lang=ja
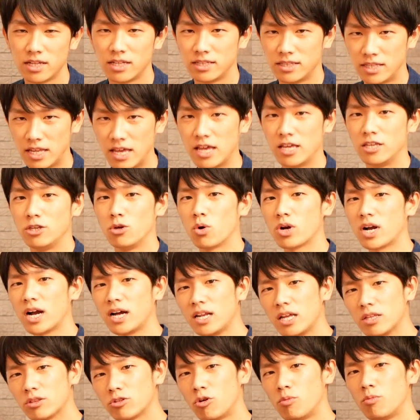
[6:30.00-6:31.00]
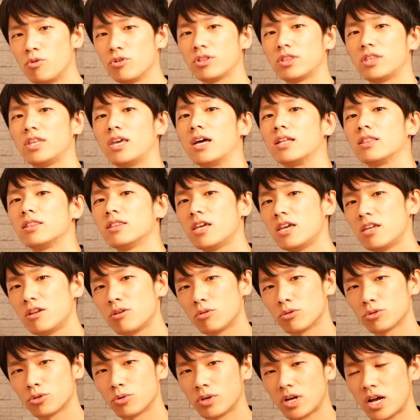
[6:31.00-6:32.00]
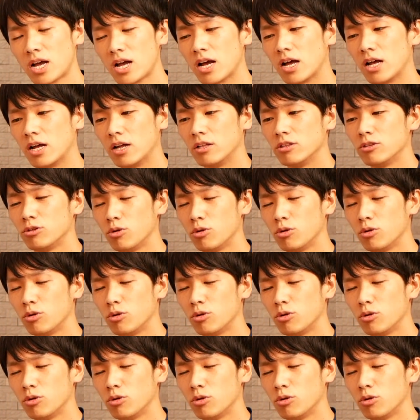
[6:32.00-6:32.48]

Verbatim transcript: ね、良かれと思ってやっていることが